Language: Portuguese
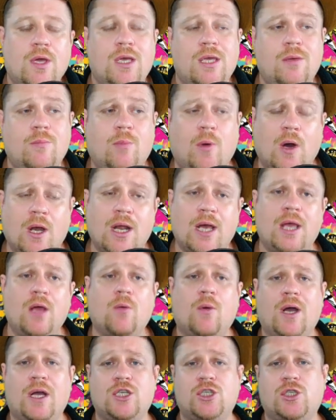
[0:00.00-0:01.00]
Embora
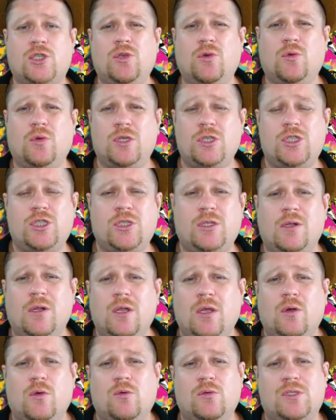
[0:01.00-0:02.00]
eu acho que hoje
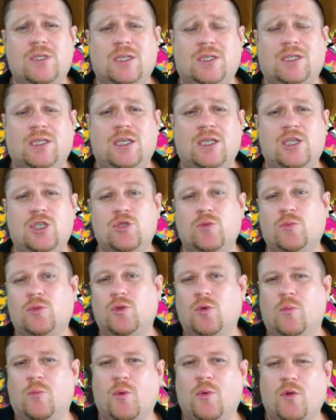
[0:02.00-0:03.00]
o sertanejo
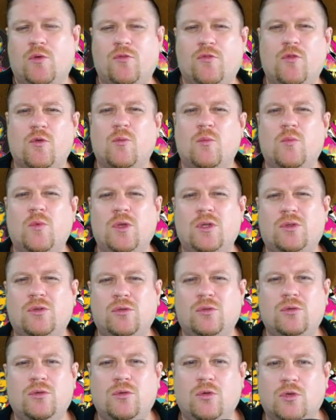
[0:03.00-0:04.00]
mudou um pouco, ficou muito
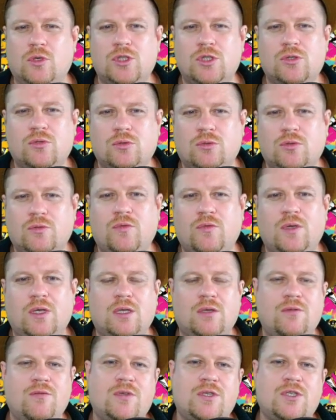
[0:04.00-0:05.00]
dor de
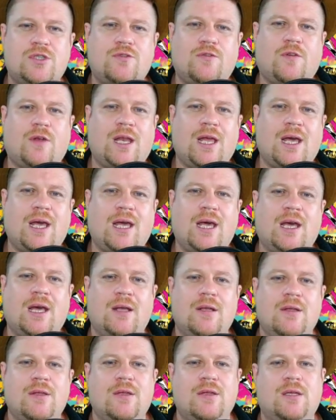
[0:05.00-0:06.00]
cotovelo, em vez de falar
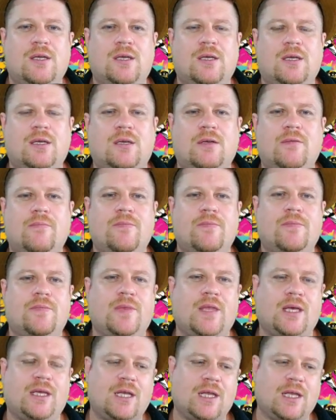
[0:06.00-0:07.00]
uh,
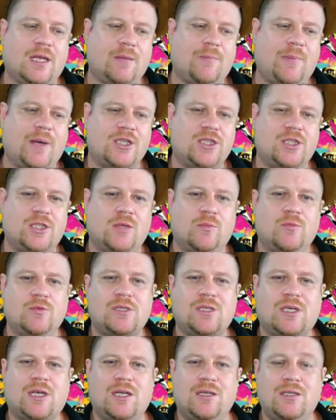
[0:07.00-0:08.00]
daquela parte da
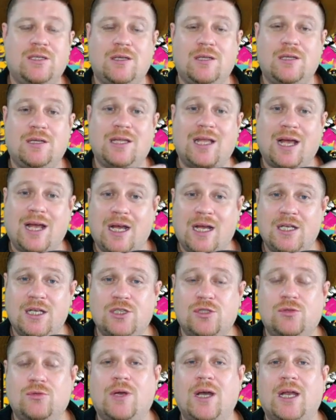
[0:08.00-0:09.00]

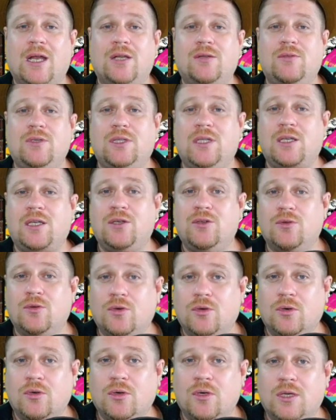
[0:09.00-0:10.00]
musicalidade, do cara do
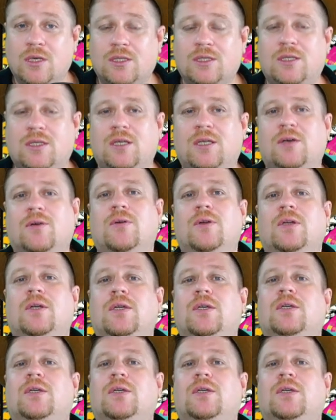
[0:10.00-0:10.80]
interior, entendeu?